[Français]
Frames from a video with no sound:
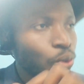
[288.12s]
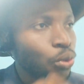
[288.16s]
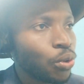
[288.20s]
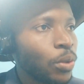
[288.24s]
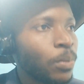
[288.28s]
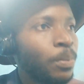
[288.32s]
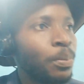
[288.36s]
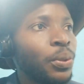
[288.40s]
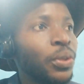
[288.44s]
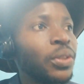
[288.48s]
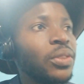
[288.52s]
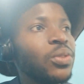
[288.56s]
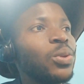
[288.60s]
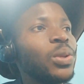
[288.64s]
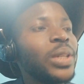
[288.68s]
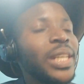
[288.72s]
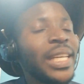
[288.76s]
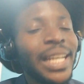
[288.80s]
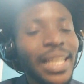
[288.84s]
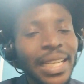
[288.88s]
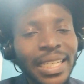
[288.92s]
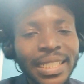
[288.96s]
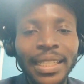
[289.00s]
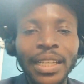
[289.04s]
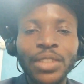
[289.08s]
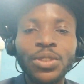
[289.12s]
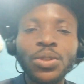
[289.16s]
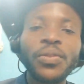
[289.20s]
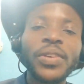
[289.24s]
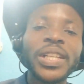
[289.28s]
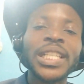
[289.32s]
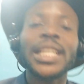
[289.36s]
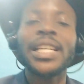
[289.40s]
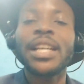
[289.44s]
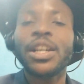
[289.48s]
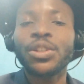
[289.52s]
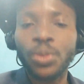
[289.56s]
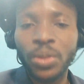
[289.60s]
sur le but de l'égalisation
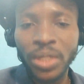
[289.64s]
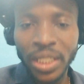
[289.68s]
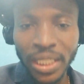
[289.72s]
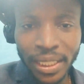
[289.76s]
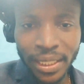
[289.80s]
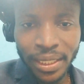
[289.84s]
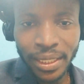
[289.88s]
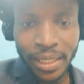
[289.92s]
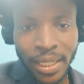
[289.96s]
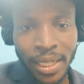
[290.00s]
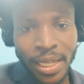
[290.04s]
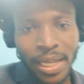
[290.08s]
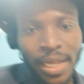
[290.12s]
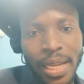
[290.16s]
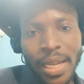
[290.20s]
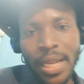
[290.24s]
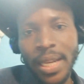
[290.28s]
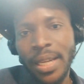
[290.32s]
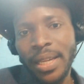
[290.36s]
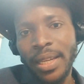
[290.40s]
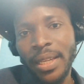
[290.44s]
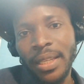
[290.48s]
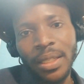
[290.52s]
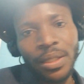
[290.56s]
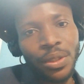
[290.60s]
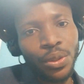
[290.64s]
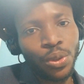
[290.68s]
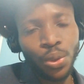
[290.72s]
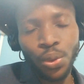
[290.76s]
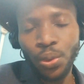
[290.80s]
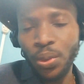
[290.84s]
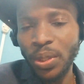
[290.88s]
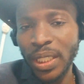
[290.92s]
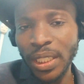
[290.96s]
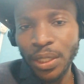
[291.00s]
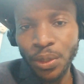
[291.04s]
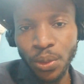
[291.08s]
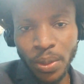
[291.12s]
face à l'Argentine,
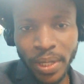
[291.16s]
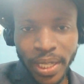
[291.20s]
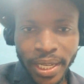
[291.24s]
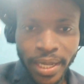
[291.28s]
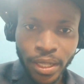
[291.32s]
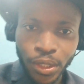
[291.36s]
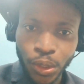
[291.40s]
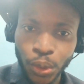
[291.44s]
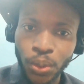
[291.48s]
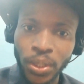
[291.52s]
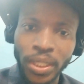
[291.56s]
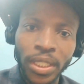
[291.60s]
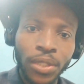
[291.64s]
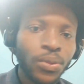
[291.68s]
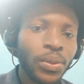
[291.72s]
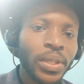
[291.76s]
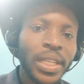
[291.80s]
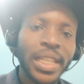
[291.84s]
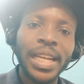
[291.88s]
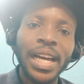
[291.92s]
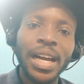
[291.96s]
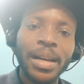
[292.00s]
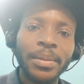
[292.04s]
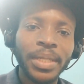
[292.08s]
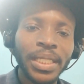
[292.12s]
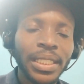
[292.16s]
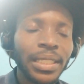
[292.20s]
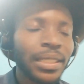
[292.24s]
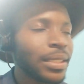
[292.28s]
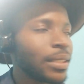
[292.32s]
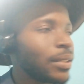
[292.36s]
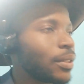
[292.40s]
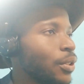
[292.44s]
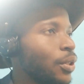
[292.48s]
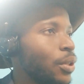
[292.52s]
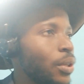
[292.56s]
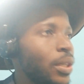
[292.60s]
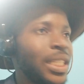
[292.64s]
je suis désolé, hein, je suis désolé
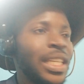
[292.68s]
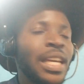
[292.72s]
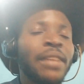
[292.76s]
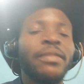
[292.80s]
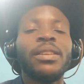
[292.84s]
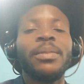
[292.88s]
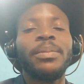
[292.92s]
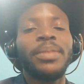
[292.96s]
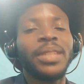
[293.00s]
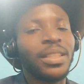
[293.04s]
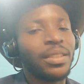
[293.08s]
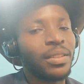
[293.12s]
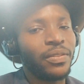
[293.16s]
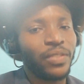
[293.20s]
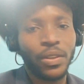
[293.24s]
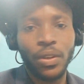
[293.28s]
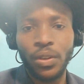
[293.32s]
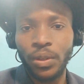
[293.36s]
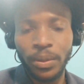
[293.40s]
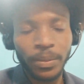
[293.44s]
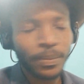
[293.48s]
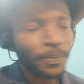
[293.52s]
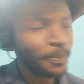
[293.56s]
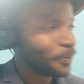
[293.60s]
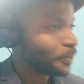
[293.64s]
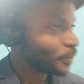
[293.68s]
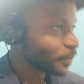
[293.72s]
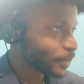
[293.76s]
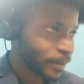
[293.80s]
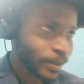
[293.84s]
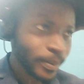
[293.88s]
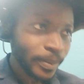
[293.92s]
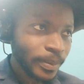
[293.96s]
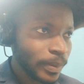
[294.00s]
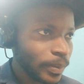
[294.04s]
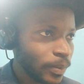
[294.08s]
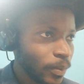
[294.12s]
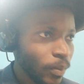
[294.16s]
l'arbitre, euh, il y avait, il y avait
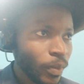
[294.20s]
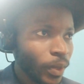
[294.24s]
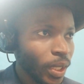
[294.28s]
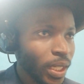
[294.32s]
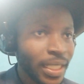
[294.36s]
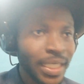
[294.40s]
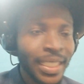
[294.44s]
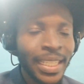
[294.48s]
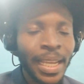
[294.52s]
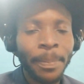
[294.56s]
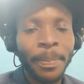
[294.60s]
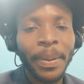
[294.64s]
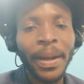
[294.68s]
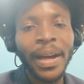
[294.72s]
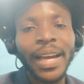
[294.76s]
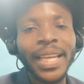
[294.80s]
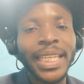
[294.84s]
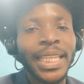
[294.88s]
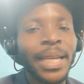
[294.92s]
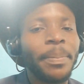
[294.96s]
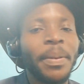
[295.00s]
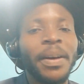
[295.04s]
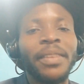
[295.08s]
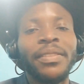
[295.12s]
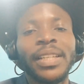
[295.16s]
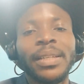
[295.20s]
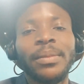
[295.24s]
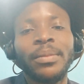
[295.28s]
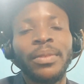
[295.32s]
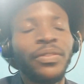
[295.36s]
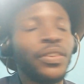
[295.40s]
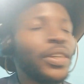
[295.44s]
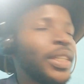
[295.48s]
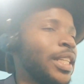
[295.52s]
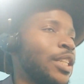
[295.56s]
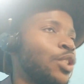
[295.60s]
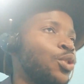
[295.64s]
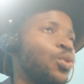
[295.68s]
il a pas, il y a pas
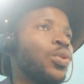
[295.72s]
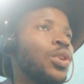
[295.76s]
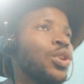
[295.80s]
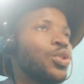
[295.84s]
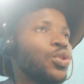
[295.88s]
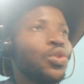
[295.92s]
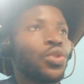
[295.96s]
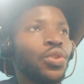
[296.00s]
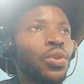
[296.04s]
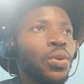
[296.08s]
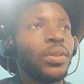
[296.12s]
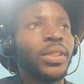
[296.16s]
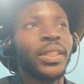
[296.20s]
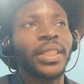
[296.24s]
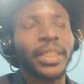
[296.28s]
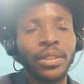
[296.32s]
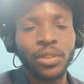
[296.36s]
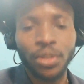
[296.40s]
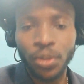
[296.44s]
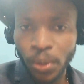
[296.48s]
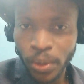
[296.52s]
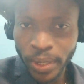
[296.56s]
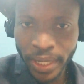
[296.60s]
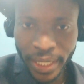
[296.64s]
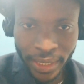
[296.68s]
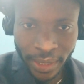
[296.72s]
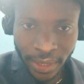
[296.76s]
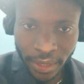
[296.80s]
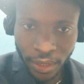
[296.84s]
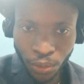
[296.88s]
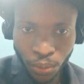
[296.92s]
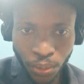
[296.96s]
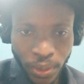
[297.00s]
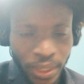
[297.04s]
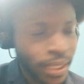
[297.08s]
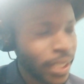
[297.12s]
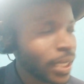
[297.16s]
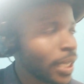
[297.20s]
vraiment, enfin les joueurs se sont rentrés dedans et
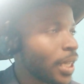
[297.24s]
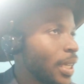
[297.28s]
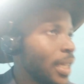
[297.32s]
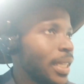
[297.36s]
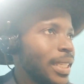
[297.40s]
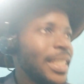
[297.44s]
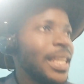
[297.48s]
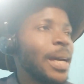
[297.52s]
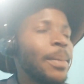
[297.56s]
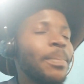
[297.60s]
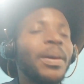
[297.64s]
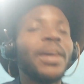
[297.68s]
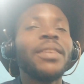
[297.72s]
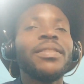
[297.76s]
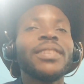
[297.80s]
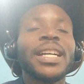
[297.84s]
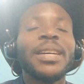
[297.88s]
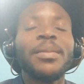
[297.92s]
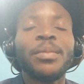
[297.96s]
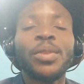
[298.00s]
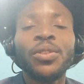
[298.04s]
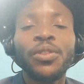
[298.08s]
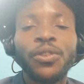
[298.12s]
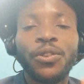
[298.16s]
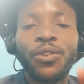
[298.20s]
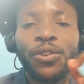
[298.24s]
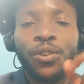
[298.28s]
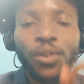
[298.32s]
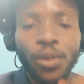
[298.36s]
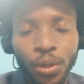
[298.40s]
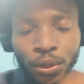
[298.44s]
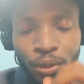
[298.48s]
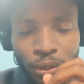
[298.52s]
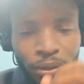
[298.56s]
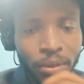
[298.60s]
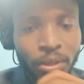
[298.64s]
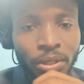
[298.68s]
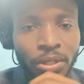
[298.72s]
ainsi de suite. Il n'y a pas vraiment
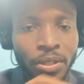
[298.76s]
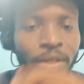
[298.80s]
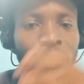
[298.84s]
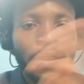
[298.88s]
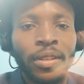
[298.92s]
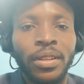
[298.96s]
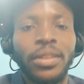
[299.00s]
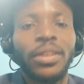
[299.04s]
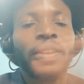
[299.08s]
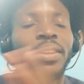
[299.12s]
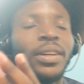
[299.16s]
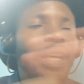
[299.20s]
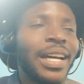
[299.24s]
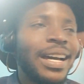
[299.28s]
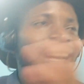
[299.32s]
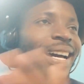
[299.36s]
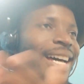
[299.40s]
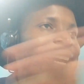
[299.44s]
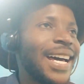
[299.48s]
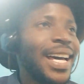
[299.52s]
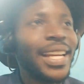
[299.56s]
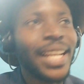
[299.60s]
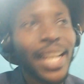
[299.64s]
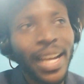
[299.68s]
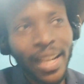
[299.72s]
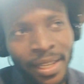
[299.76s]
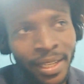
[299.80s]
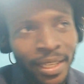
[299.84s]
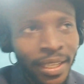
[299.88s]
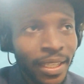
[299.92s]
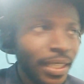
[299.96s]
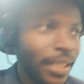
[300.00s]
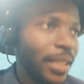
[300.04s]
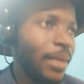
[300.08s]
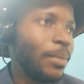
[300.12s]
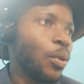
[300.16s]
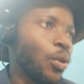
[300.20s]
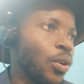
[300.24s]
faute. Euh,
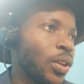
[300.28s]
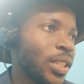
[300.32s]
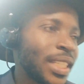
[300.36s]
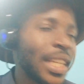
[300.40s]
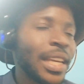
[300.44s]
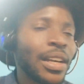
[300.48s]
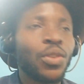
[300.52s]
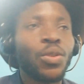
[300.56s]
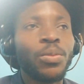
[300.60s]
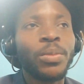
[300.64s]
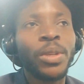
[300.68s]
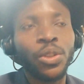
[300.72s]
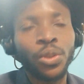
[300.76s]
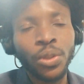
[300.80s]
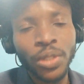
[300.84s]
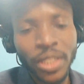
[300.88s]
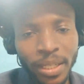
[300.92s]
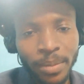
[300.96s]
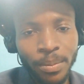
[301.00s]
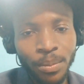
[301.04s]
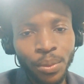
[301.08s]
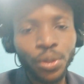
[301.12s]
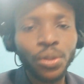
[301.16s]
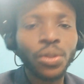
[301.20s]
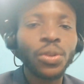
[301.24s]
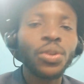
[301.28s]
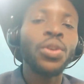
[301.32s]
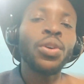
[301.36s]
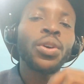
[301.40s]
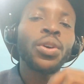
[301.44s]
ça a commis le deuxième but.